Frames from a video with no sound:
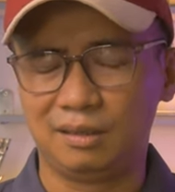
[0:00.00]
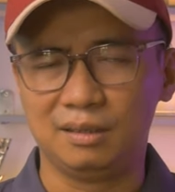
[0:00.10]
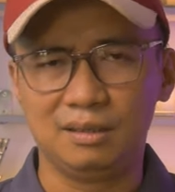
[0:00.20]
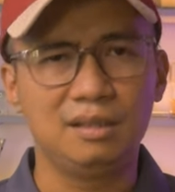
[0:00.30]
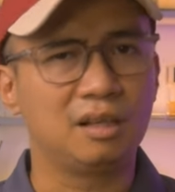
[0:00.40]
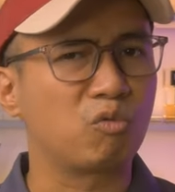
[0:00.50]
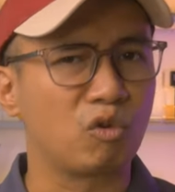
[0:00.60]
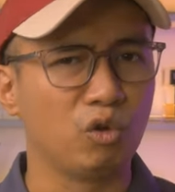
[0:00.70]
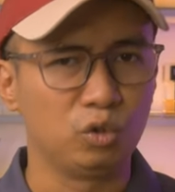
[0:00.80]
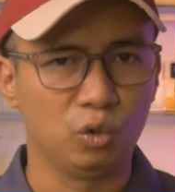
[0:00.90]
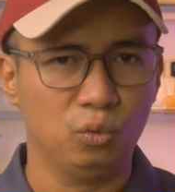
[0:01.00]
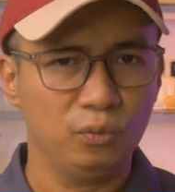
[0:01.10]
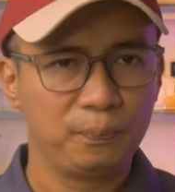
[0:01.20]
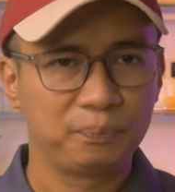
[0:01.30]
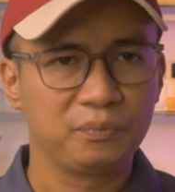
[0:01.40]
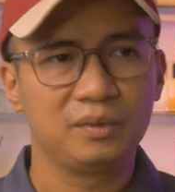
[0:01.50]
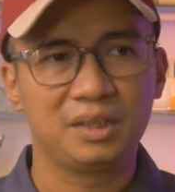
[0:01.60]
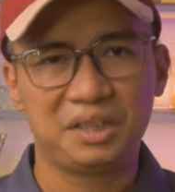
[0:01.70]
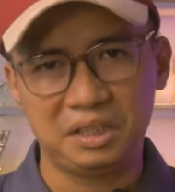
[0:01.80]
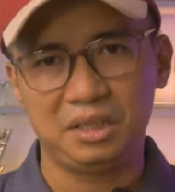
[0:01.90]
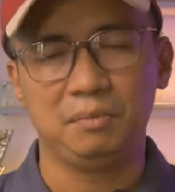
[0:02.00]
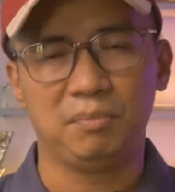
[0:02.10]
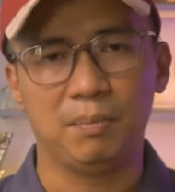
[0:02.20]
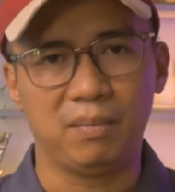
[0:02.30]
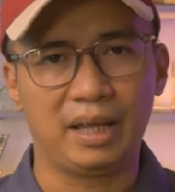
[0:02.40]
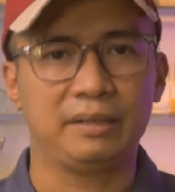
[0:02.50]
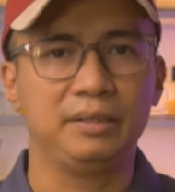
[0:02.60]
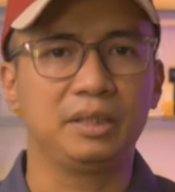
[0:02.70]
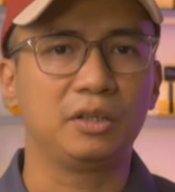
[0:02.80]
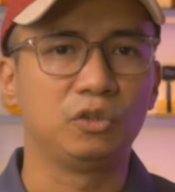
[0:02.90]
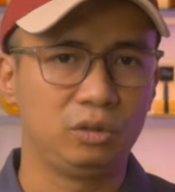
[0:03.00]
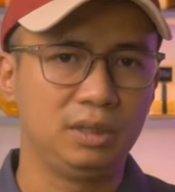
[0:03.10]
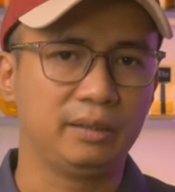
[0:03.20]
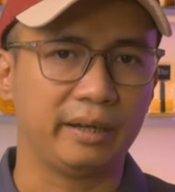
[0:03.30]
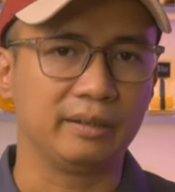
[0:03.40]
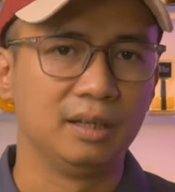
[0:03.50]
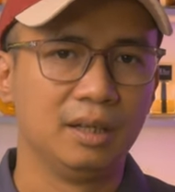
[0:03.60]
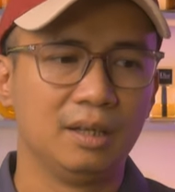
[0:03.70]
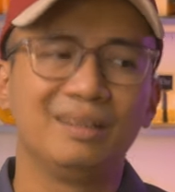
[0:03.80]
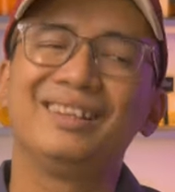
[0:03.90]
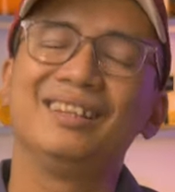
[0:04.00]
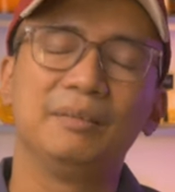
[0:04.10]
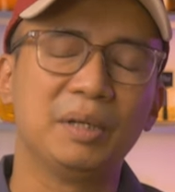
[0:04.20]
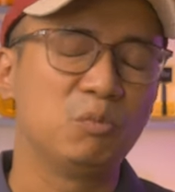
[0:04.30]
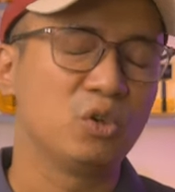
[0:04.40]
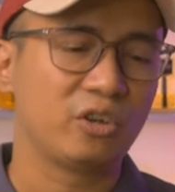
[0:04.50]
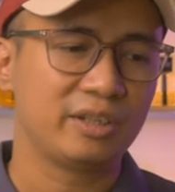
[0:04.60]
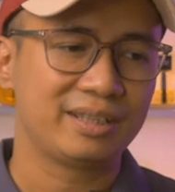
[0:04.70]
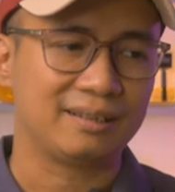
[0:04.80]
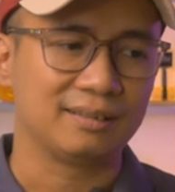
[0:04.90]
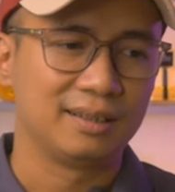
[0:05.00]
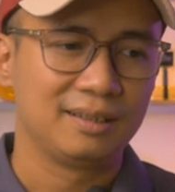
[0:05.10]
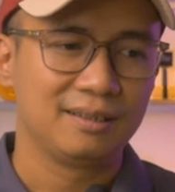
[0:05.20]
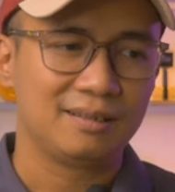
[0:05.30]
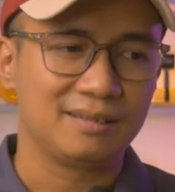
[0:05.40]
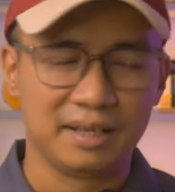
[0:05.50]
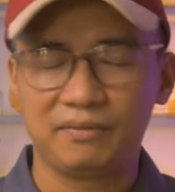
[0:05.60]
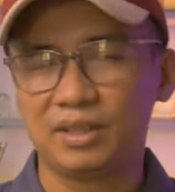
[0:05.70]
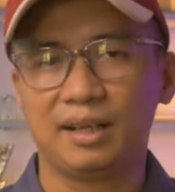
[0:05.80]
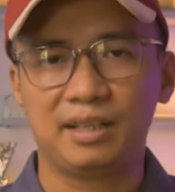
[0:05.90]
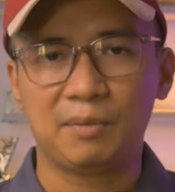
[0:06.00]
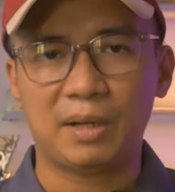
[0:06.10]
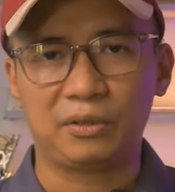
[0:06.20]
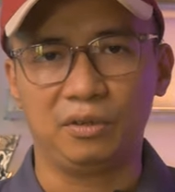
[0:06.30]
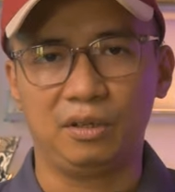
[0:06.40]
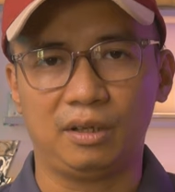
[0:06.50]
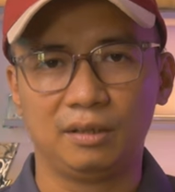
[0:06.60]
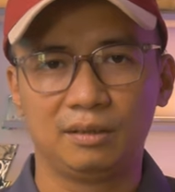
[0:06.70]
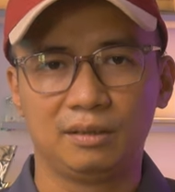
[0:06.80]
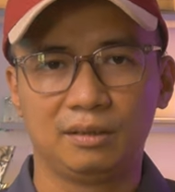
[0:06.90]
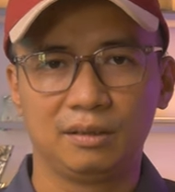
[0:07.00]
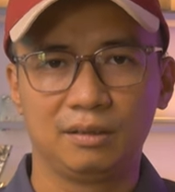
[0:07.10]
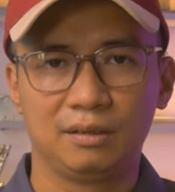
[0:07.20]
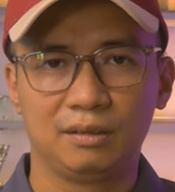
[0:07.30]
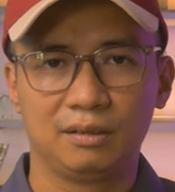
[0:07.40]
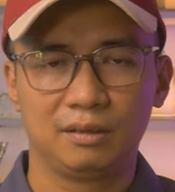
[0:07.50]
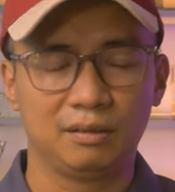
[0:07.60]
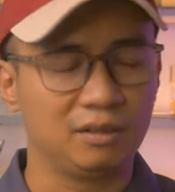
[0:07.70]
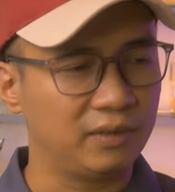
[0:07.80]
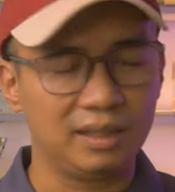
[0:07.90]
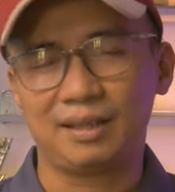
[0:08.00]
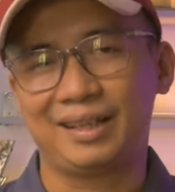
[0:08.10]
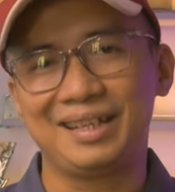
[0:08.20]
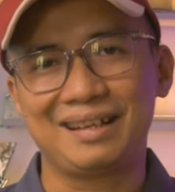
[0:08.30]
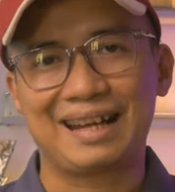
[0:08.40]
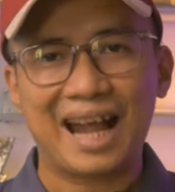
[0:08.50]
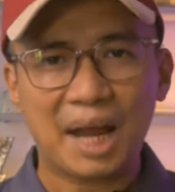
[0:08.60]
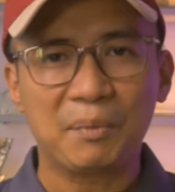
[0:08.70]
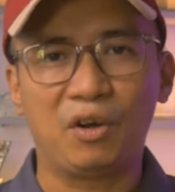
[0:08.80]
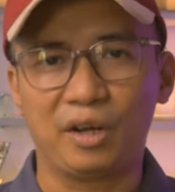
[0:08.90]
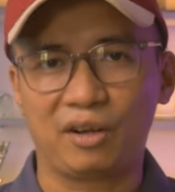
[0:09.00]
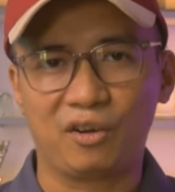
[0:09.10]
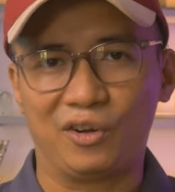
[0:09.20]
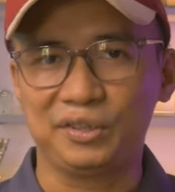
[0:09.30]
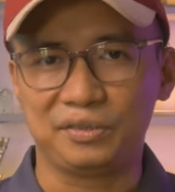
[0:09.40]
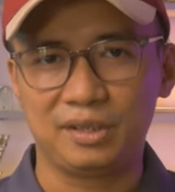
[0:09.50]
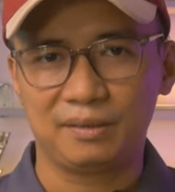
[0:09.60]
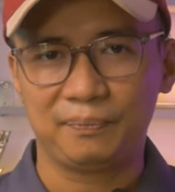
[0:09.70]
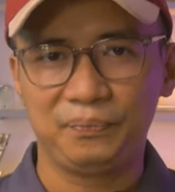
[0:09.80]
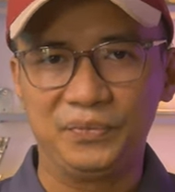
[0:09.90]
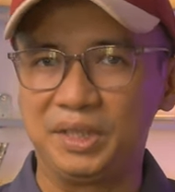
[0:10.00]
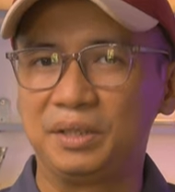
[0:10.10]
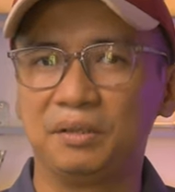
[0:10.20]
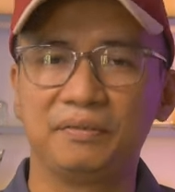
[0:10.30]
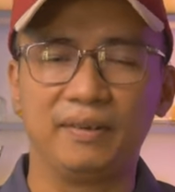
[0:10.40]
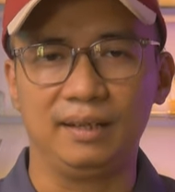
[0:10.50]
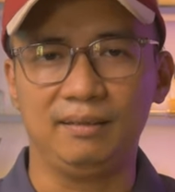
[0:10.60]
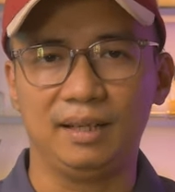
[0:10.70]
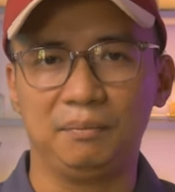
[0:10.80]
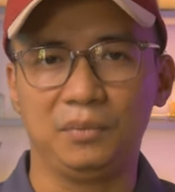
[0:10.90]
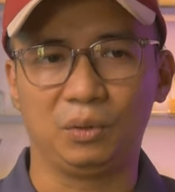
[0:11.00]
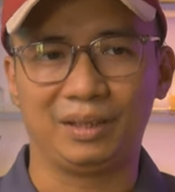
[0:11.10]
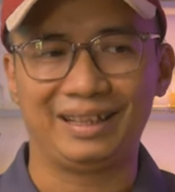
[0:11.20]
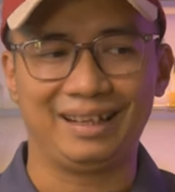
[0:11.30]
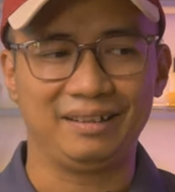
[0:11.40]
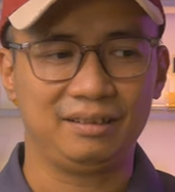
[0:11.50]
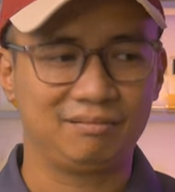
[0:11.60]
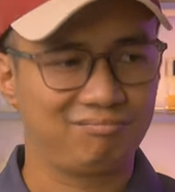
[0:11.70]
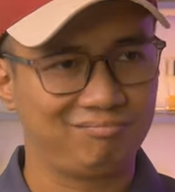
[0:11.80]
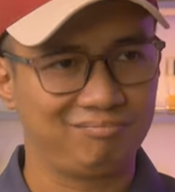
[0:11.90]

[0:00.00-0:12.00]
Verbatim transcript: gần như là không có đối thủ khi mà blend những cái nốt hương này thì mình muốn nói rằng đây vẫn là cái thế mạnh của họ nó vẫn là những cái mà họ đã có từ trước chứ không phải là một cái